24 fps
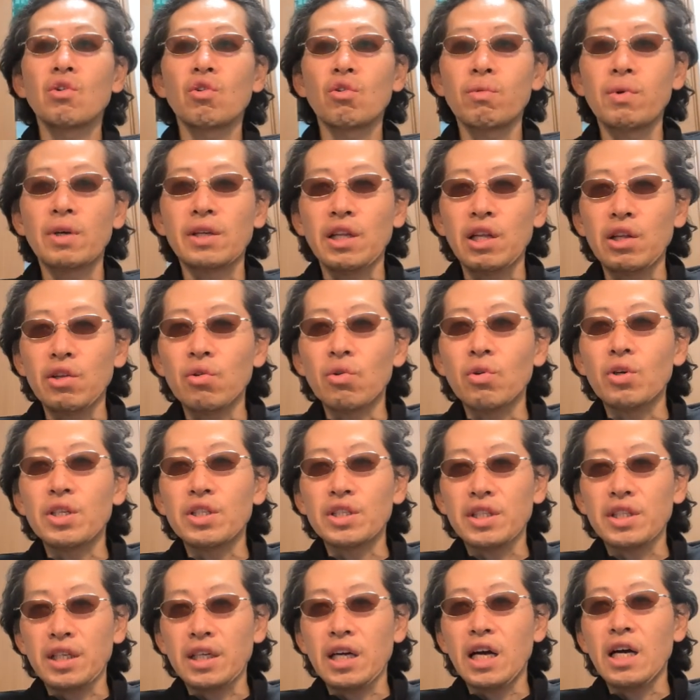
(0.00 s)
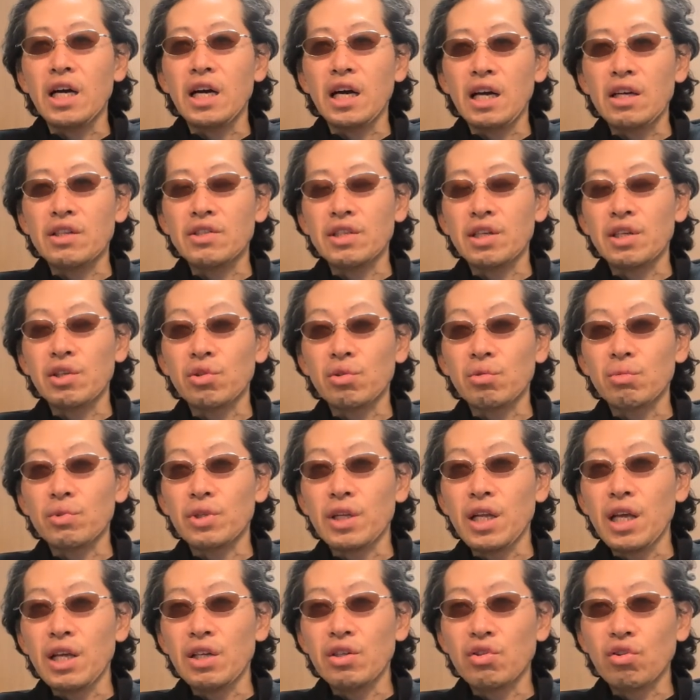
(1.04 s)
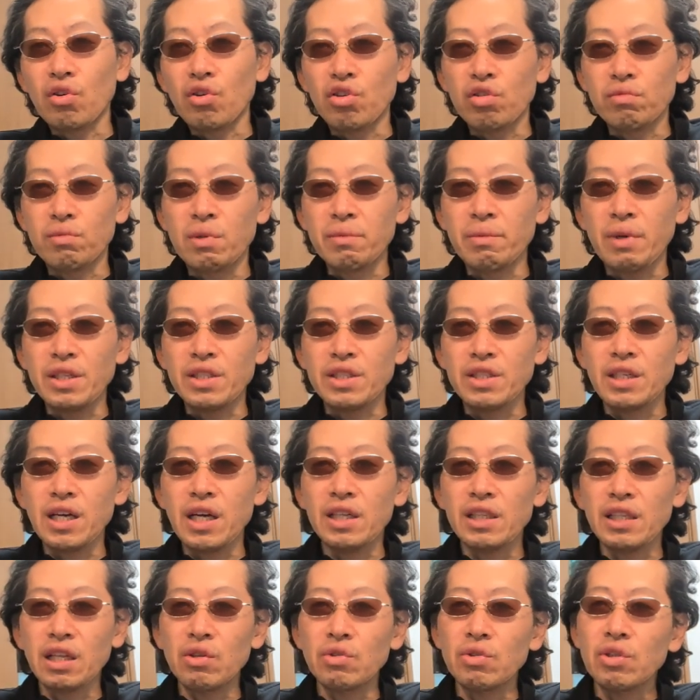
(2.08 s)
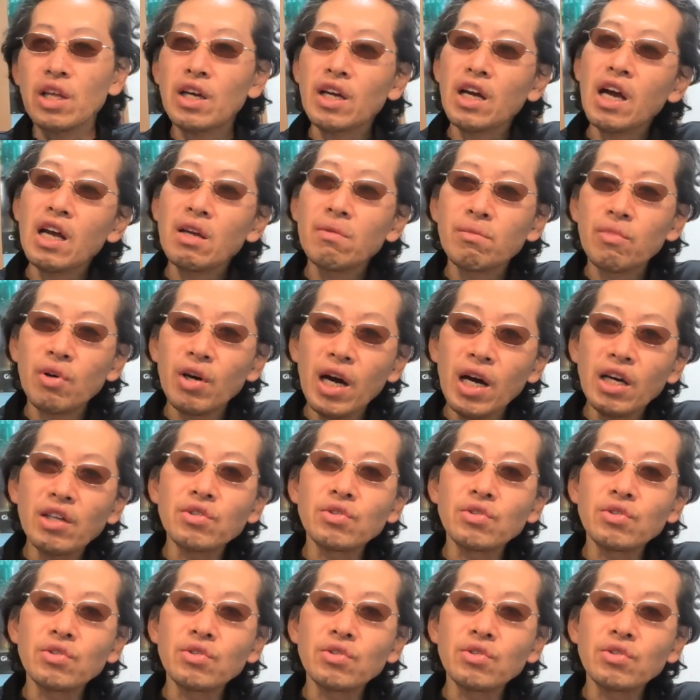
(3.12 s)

尾花容疑者がアクセルとブレーキを踏み間違えた疑いもあ